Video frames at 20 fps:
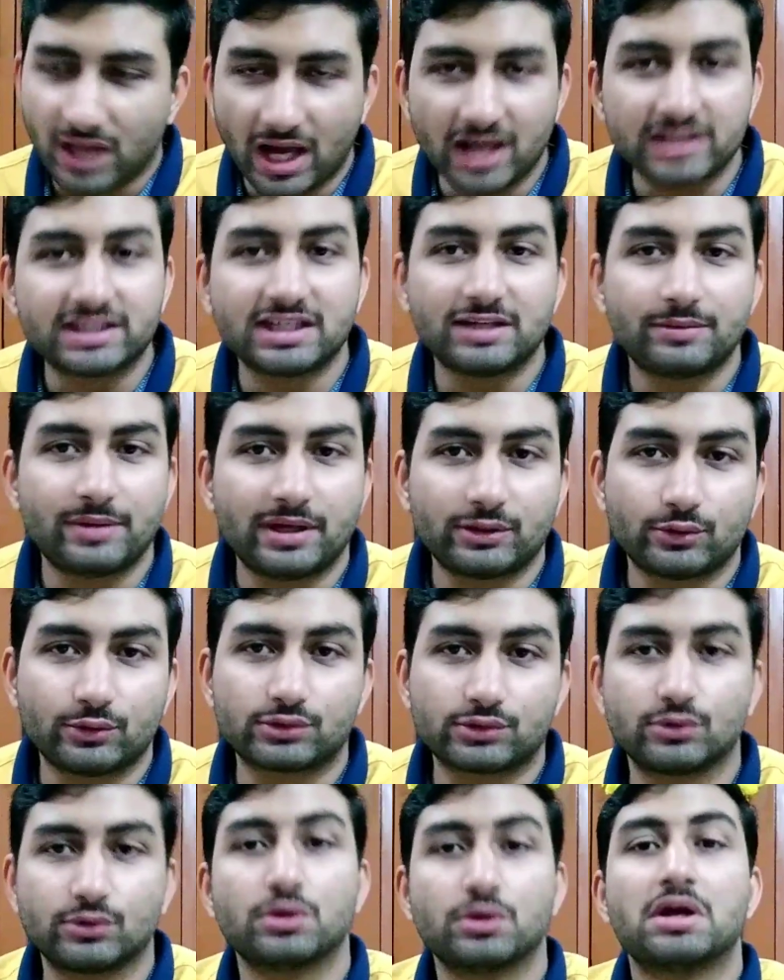अजीब है
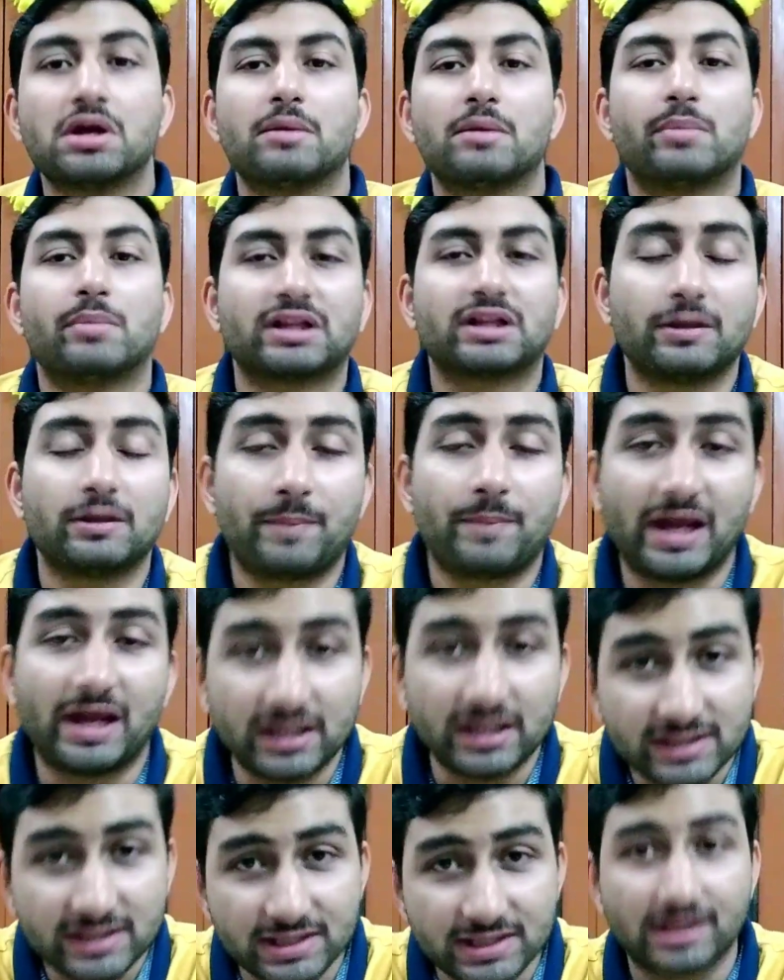दोस्तों मतलब पहले
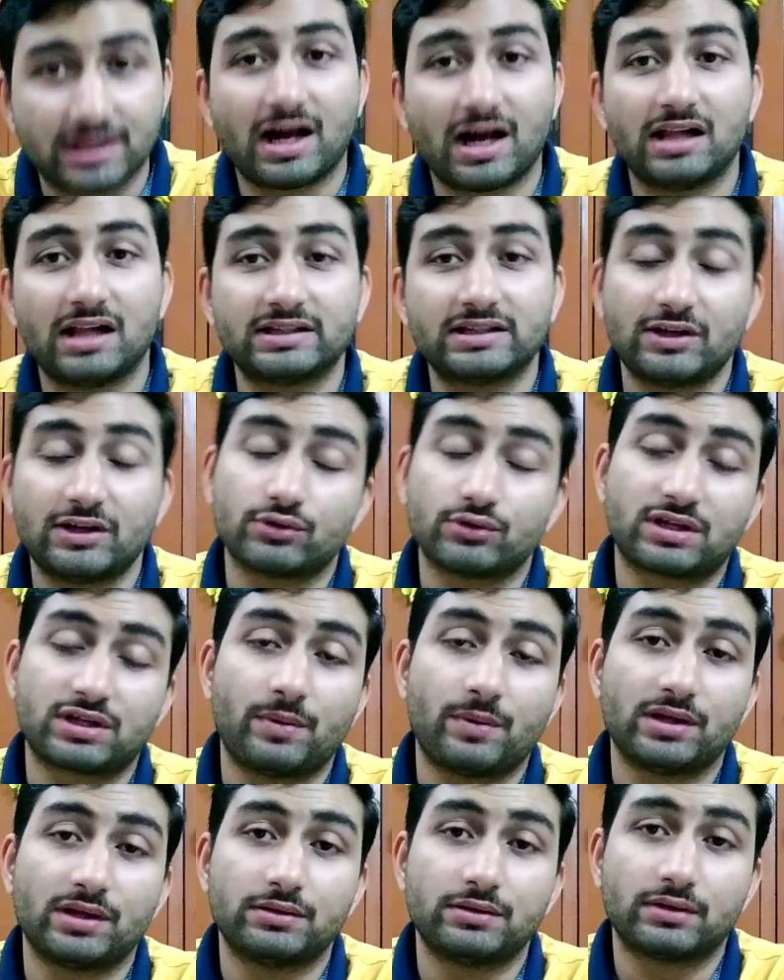चीज निकाल दी है उसके
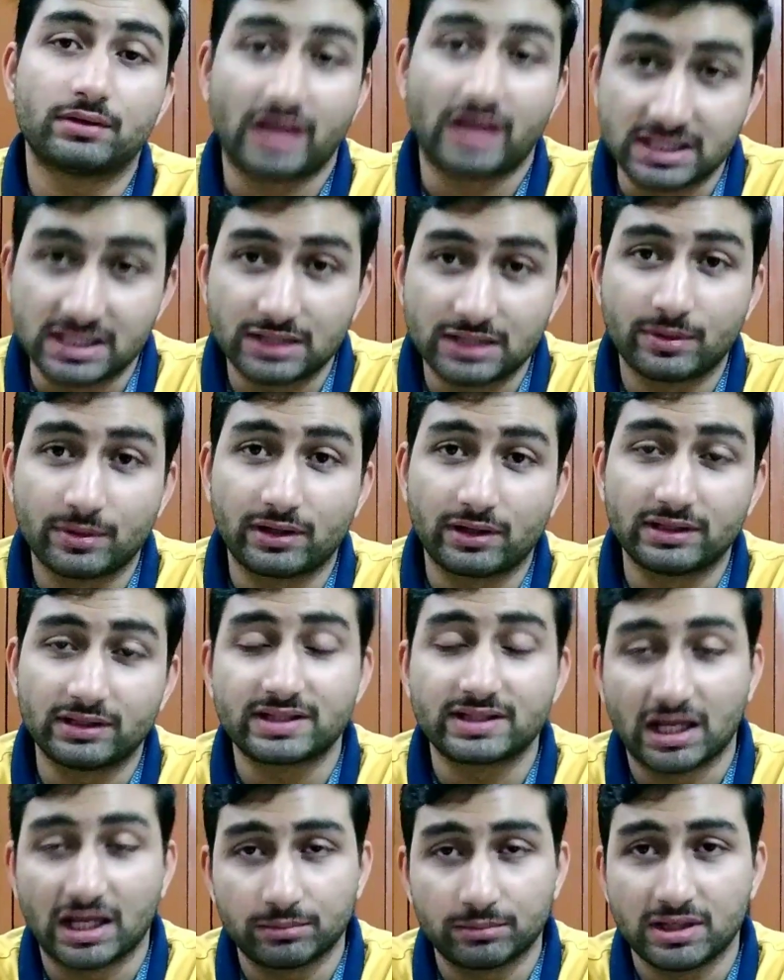बाद कैंसिल भी कर दी
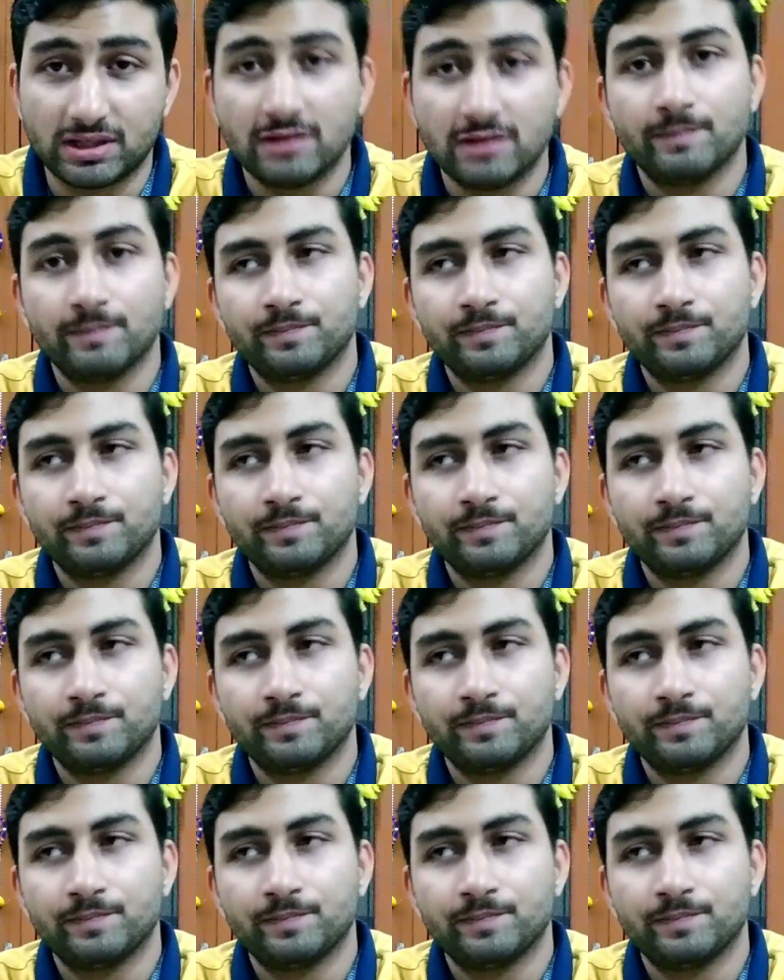साथ में ही